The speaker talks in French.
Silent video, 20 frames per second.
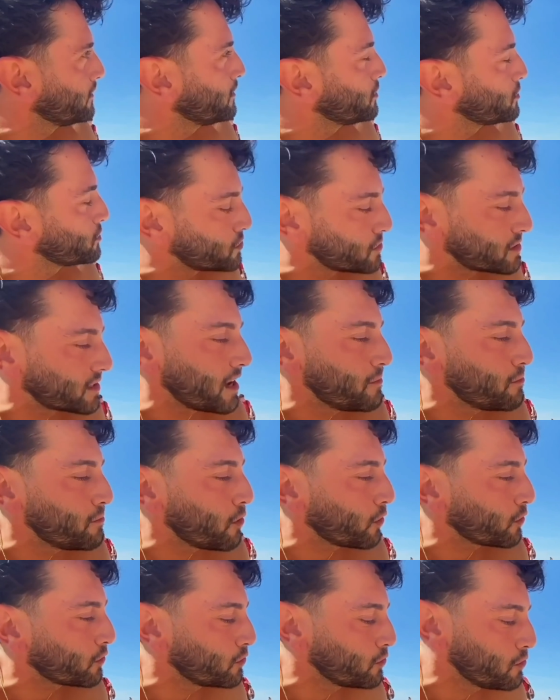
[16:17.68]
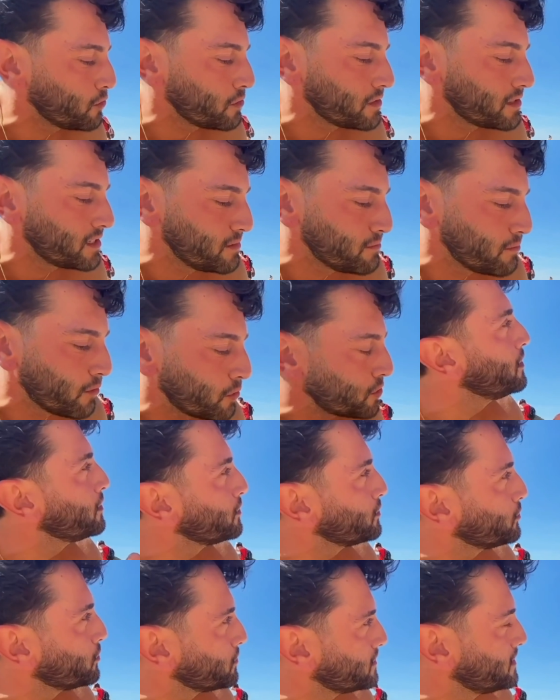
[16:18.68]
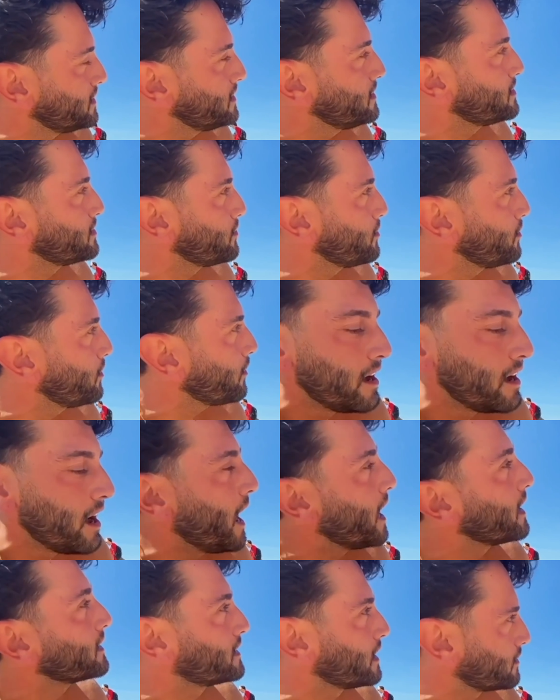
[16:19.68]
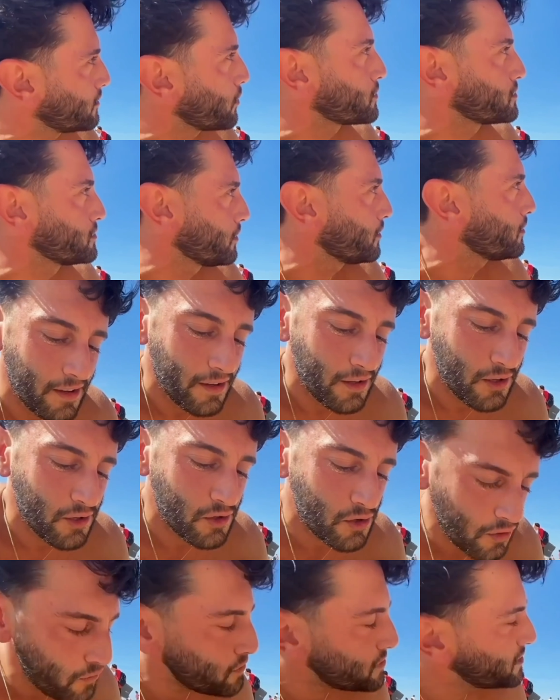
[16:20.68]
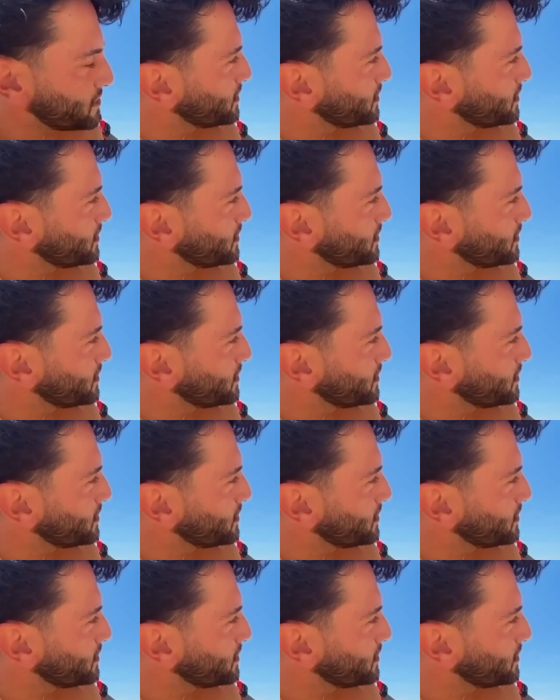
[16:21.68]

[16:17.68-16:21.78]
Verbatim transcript: Je serai à Bordeaux dimanche de 10h à 14h. Je vous ai